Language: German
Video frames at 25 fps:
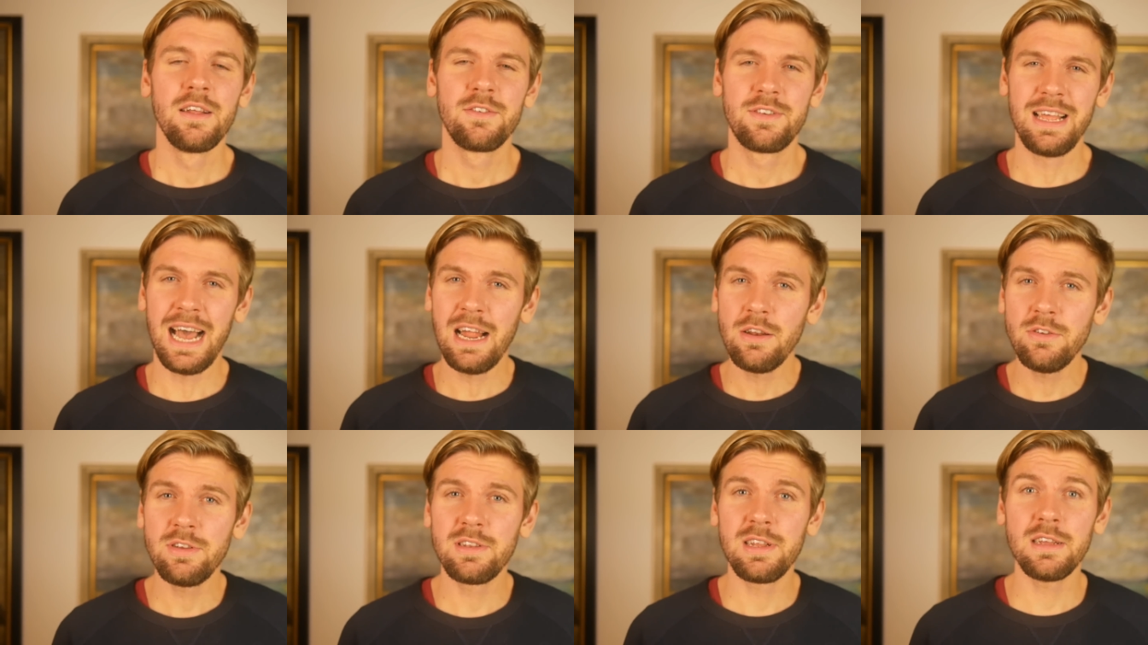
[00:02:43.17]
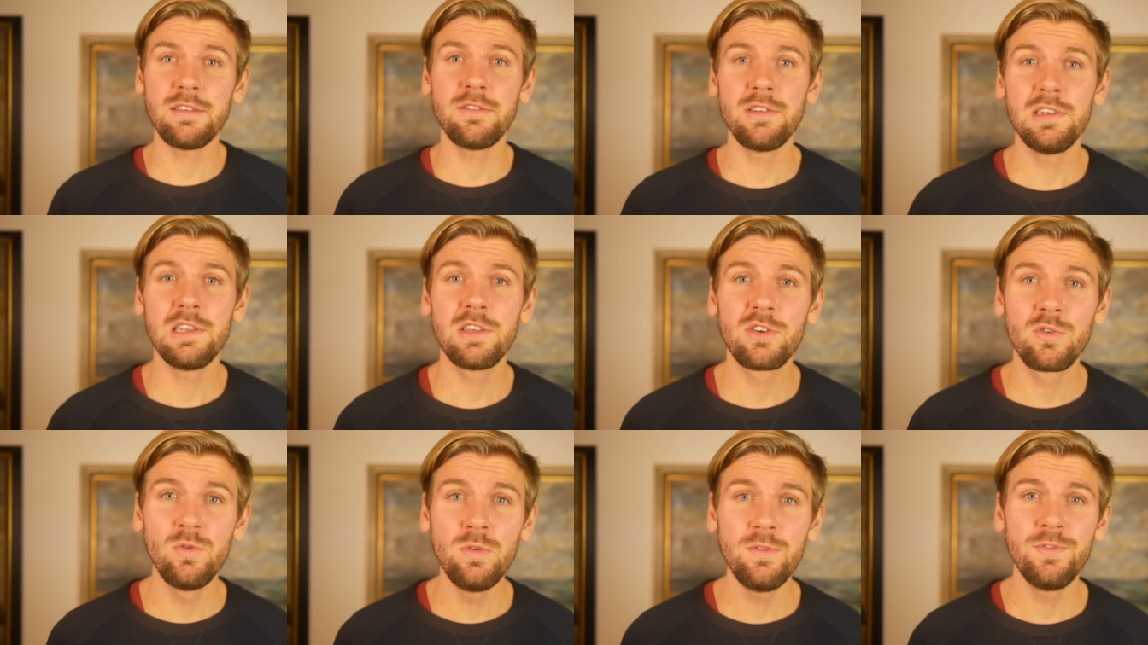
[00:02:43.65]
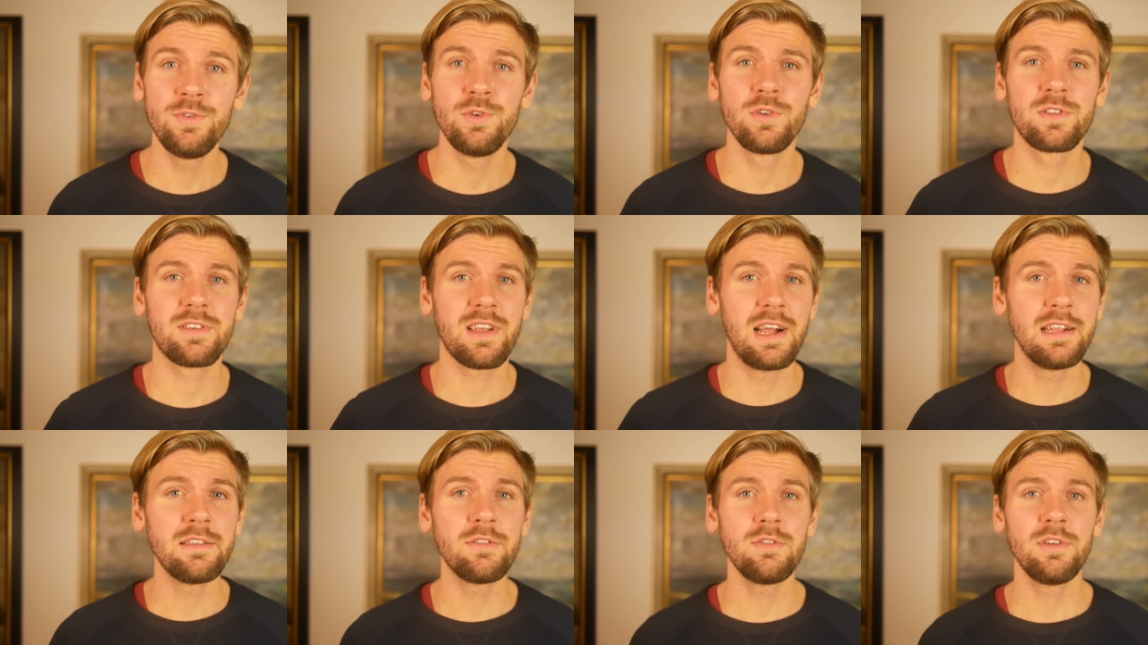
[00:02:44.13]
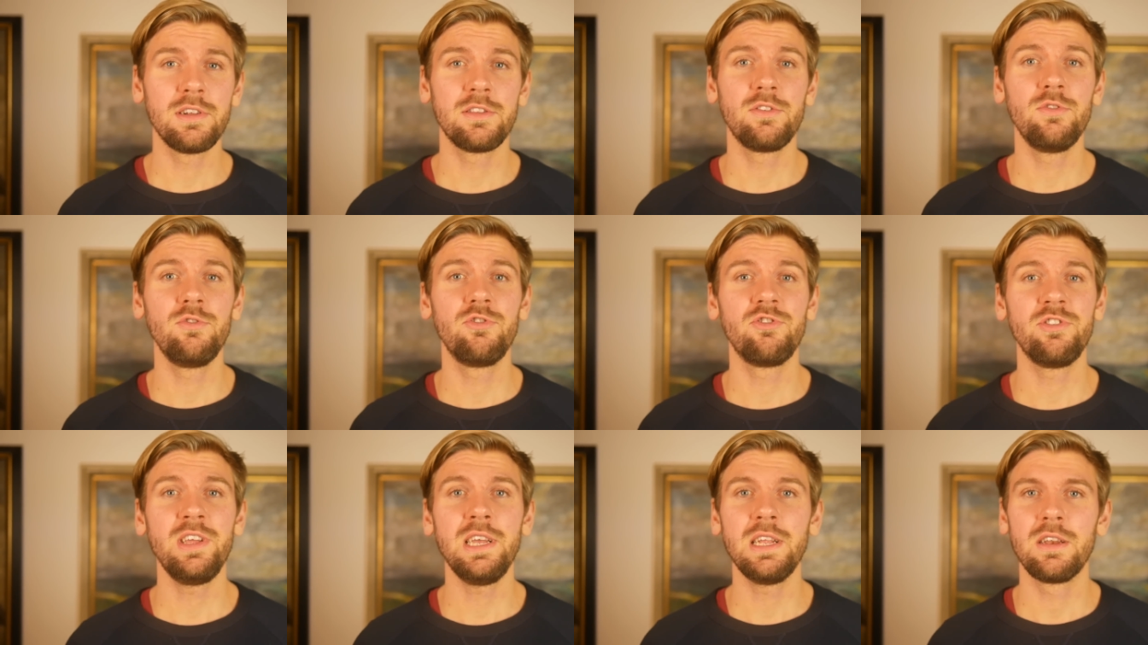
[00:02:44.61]
dadurch, dass du dich gut fühlst, kannst du
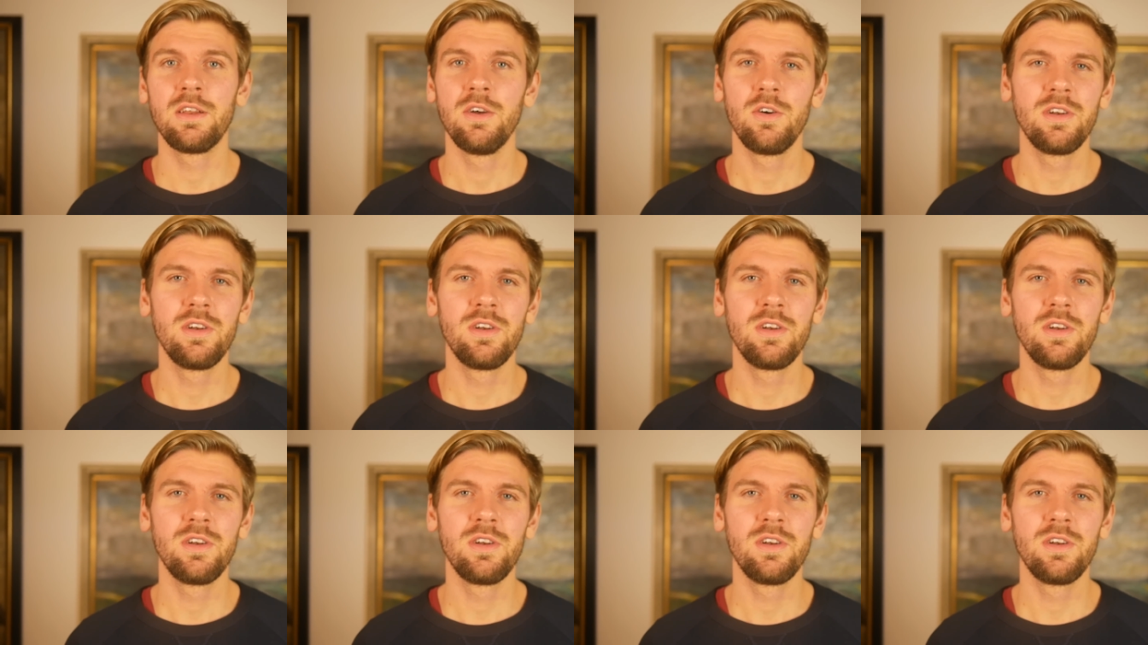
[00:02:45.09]
dazu stehen.